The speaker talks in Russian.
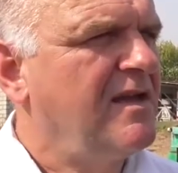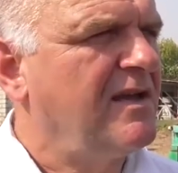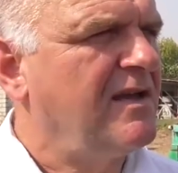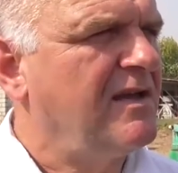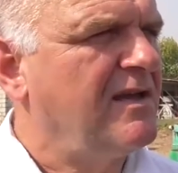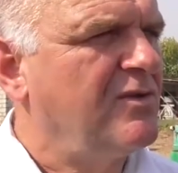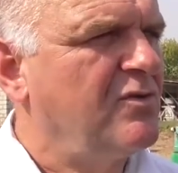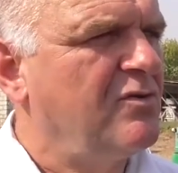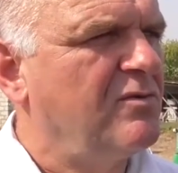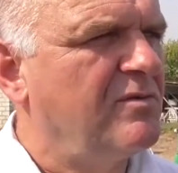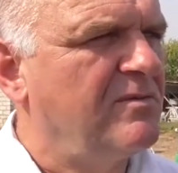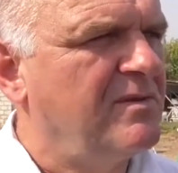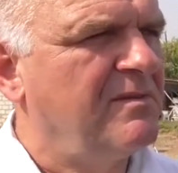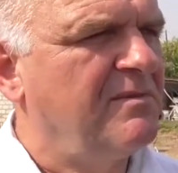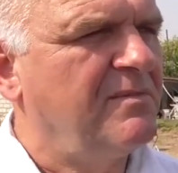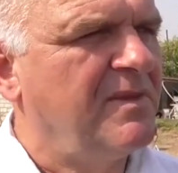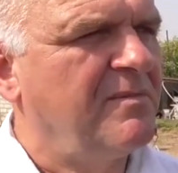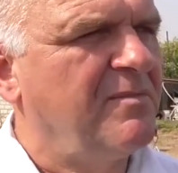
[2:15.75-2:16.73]
но
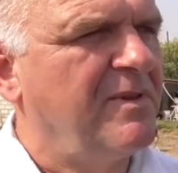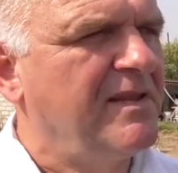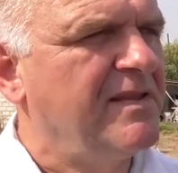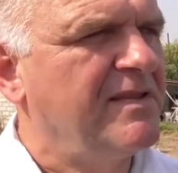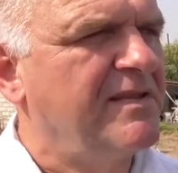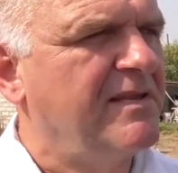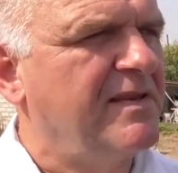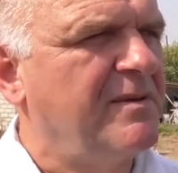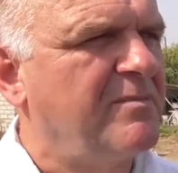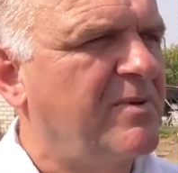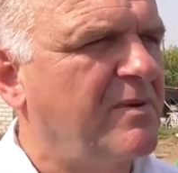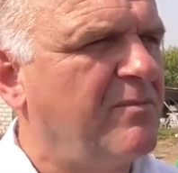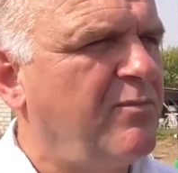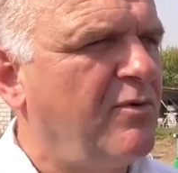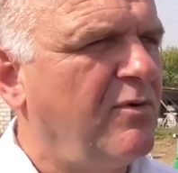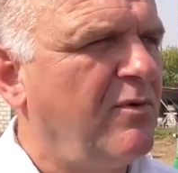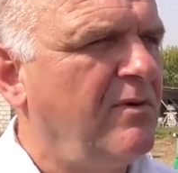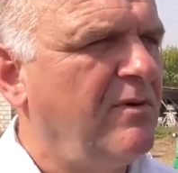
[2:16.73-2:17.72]
дополнительно
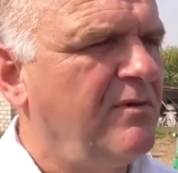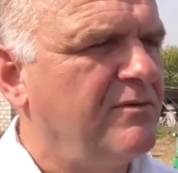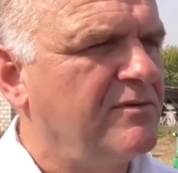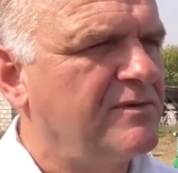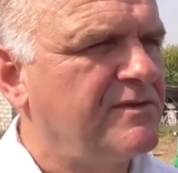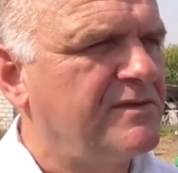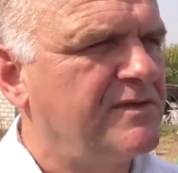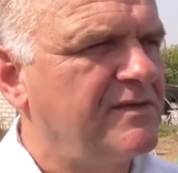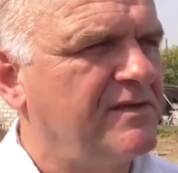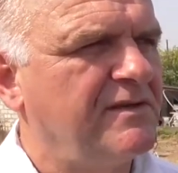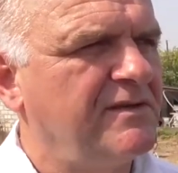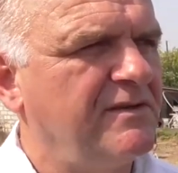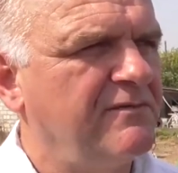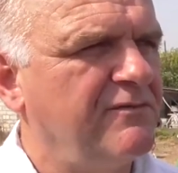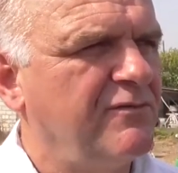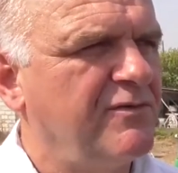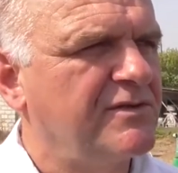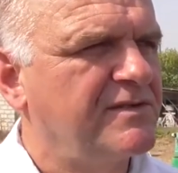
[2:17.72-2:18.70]
прополлюс
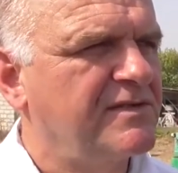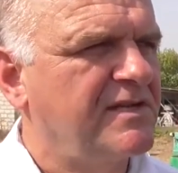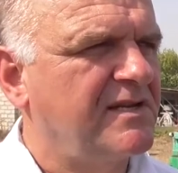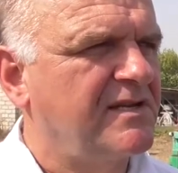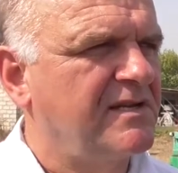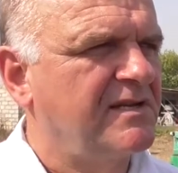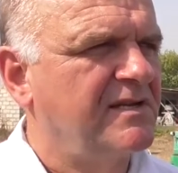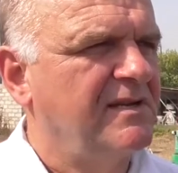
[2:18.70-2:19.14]
воск,